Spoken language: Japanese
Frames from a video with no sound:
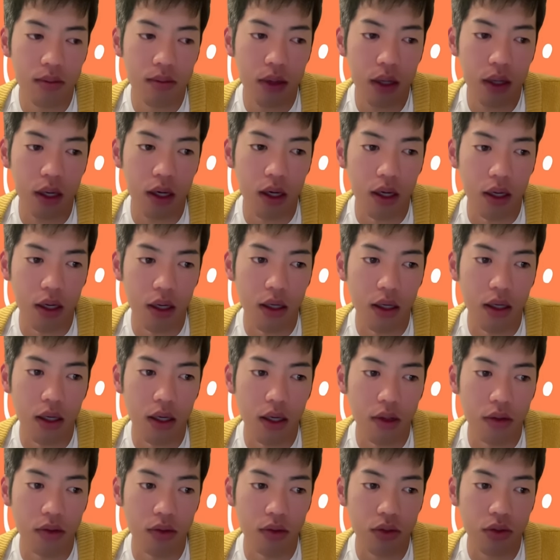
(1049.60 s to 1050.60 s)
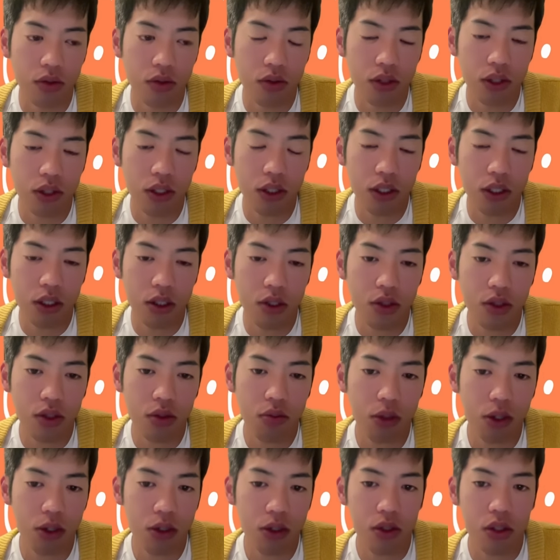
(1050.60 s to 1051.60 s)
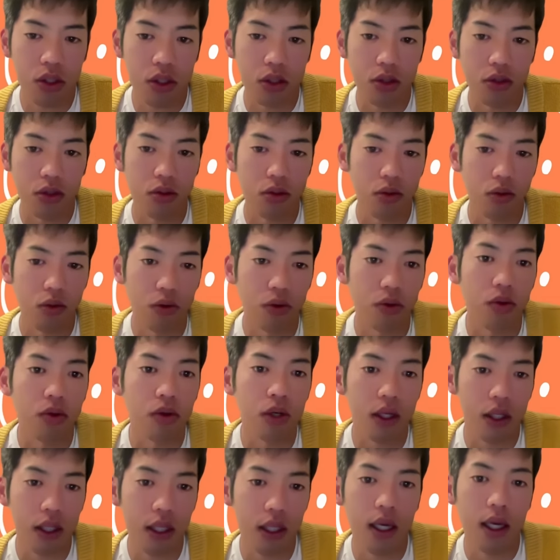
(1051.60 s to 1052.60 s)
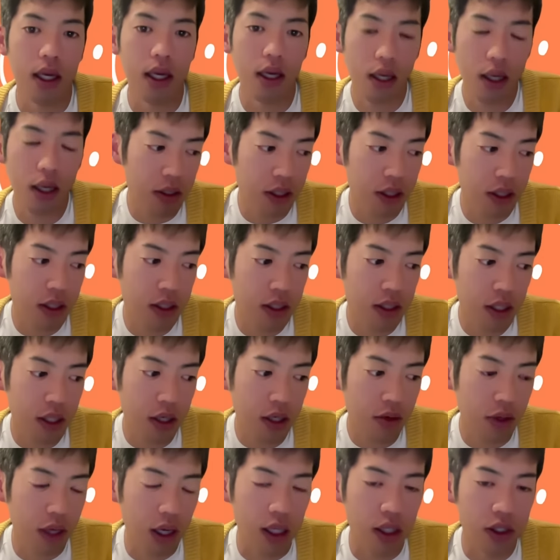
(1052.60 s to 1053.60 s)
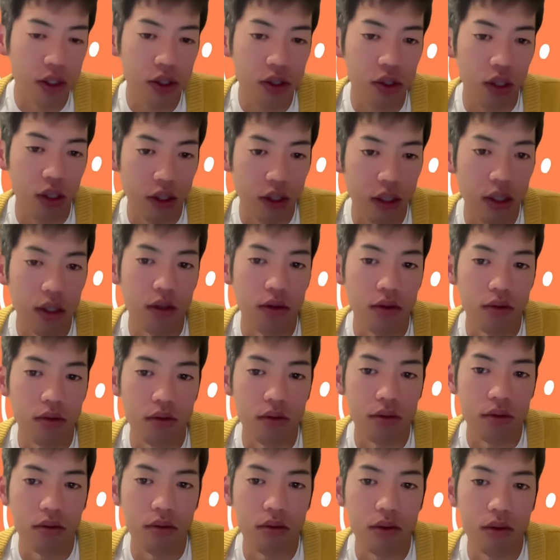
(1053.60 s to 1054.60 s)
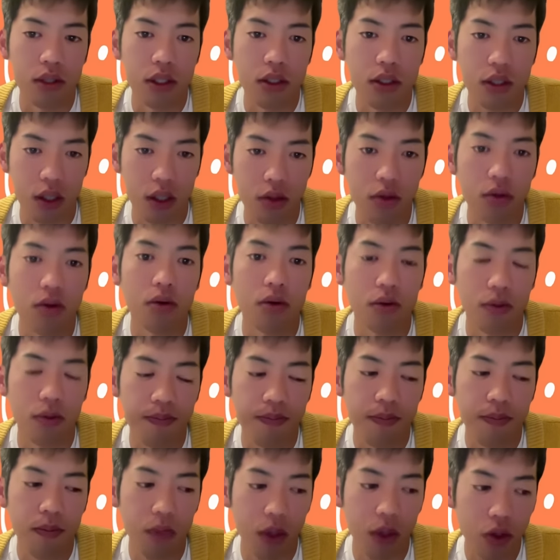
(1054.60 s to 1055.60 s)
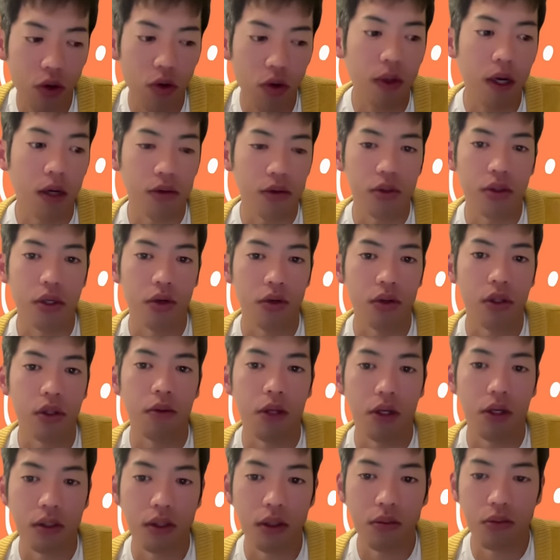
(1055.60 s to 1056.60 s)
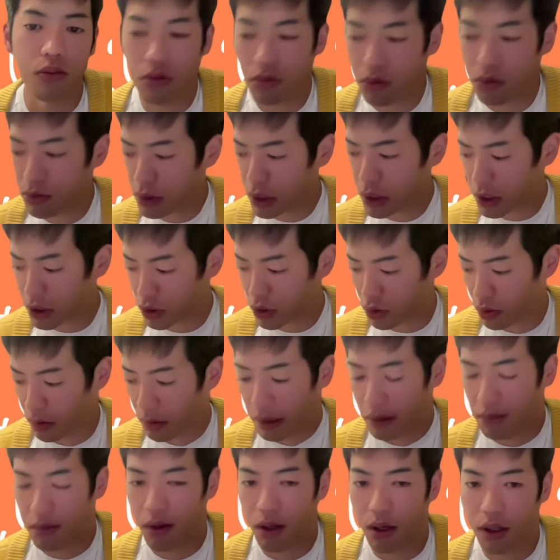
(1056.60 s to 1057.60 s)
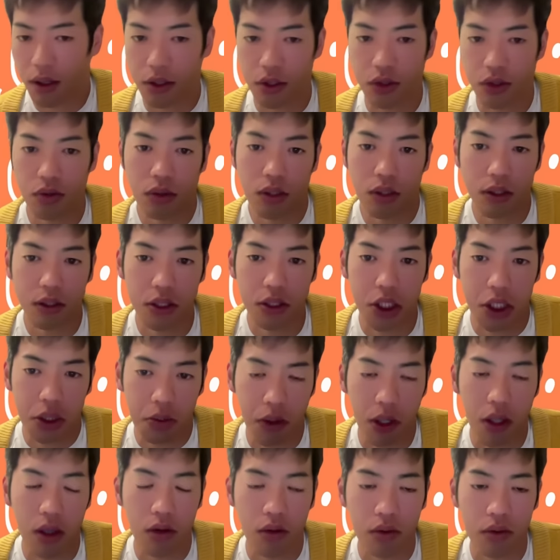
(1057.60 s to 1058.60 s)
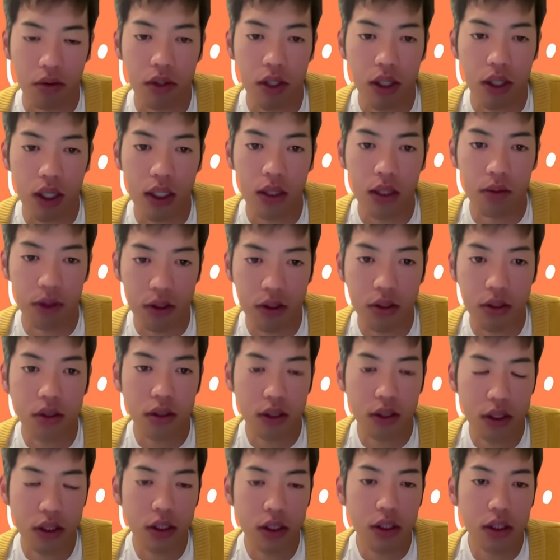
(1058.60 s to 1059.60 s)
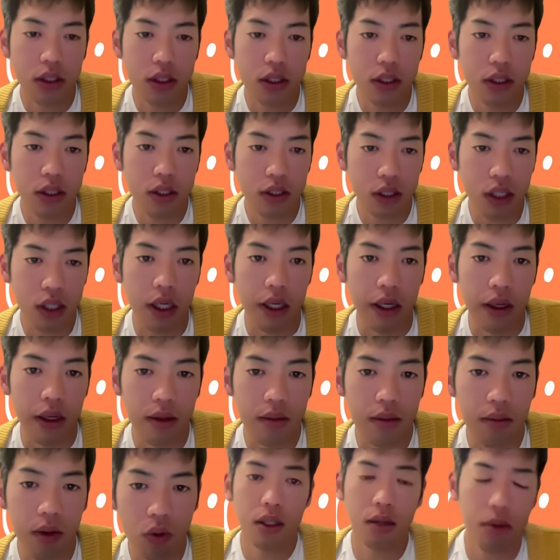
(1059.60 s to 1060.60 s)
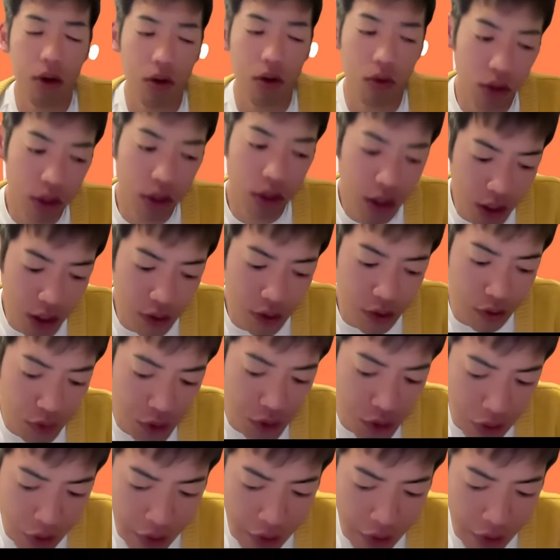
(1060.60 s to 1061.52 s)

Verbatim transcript: まあ、あの、資本主義、社会主義、民主主義っていう本とかで、似たような話ってのは出てくるんですけど、まあ、興味ある人は読んでみてください。僕も昔ちょっとメルマガで紹介させてもらったことはあります。はい。で、まあ、これね、着地